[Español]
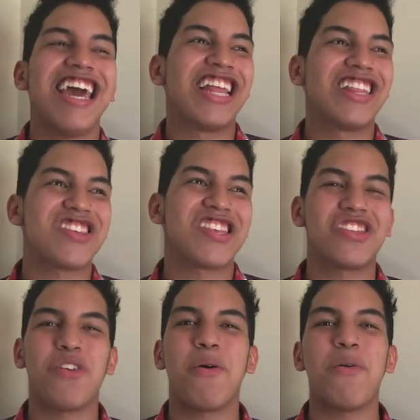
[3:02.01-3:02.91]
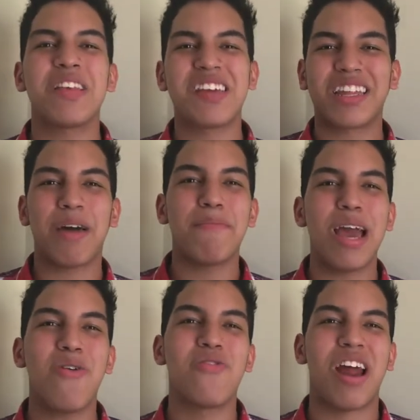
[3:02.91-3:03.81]
Entonces yo me voy a hacer
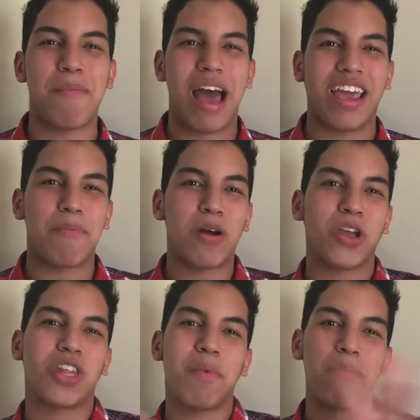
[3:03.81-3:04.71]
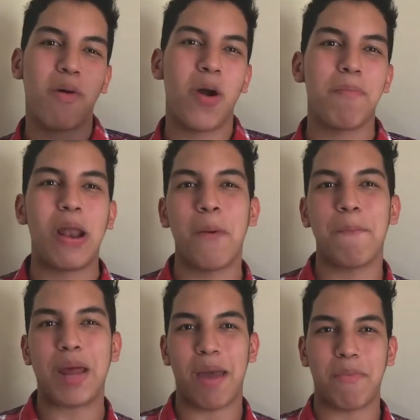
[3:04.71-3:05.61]
también una magia, porque yo también puedo ir para los
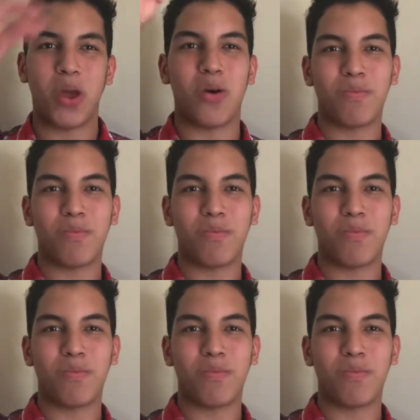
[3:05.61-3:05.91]
premios.